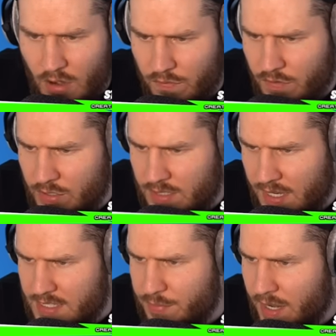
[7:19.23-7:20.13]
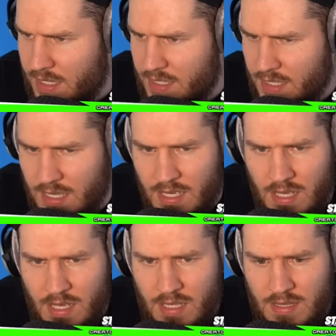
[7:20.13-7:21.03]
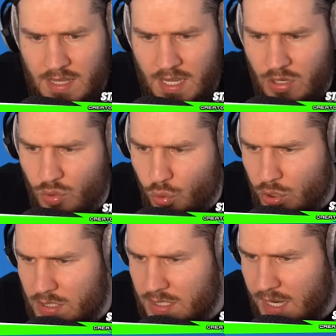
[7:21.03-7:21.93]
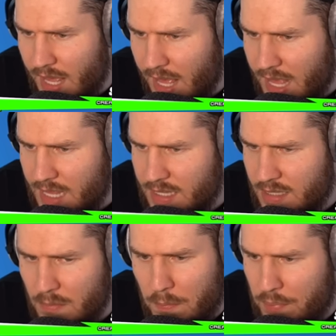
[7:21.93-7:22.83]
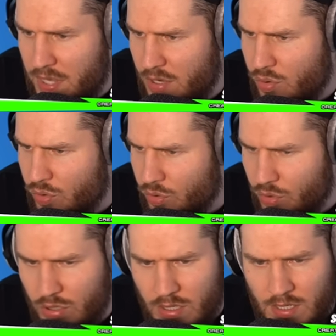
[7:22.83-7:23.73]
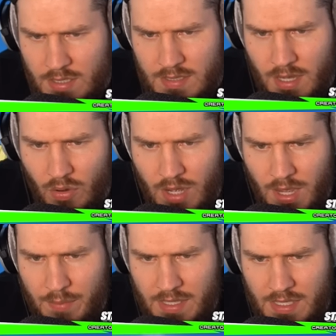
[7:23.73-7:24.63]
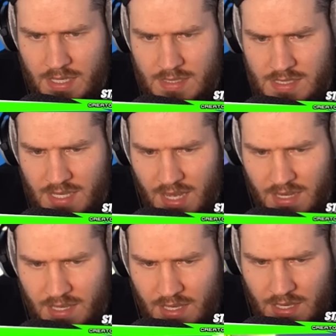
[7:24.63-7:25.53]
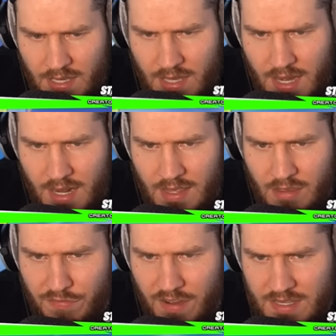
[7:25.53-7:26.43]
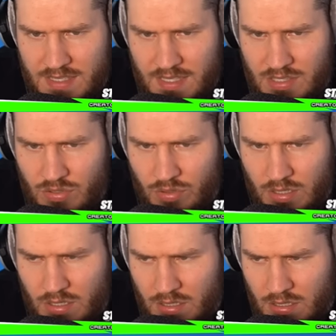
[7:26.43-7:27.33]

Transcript: kaufen wir uns erstmal hier den guten alten Piccolo. Der auch einmal hier, zack, Energiefreisetzung.